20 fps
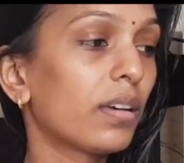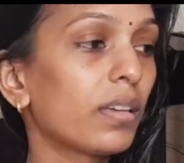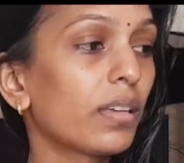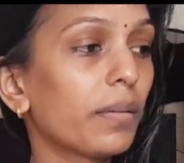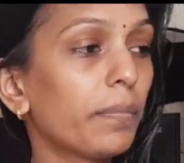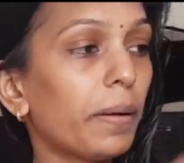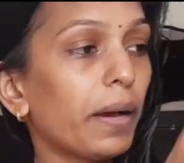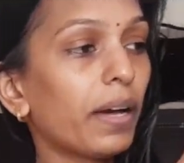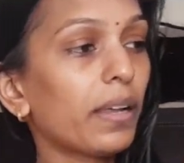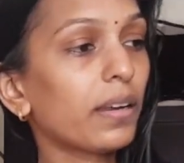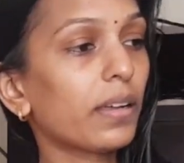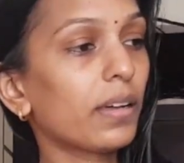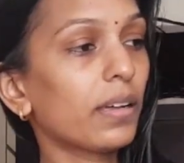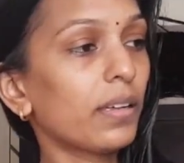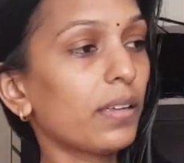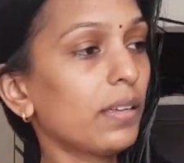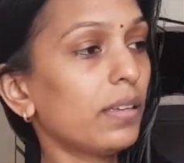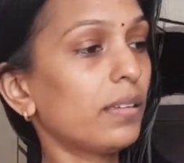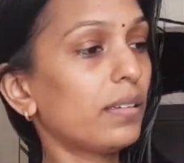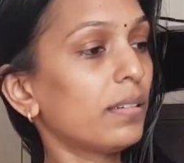இங்கே
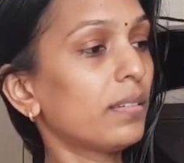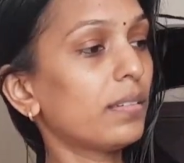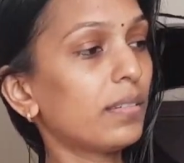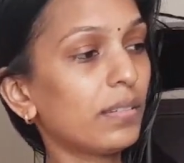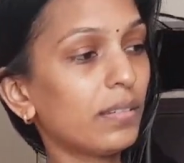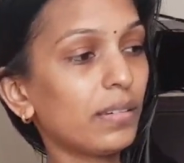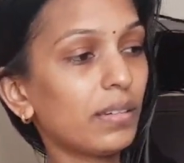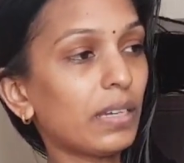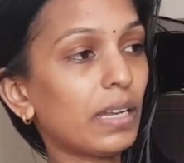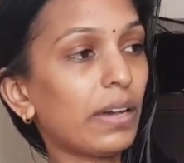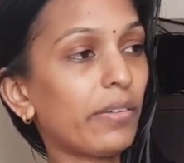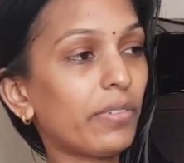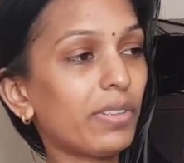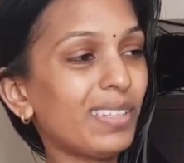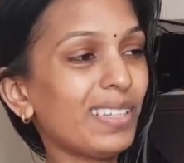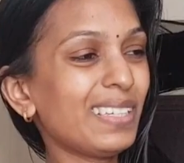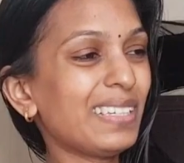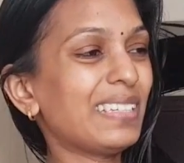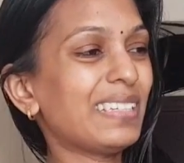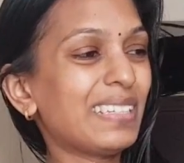பாருங்கள் நான்
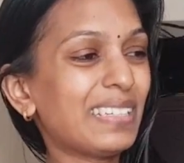வந்து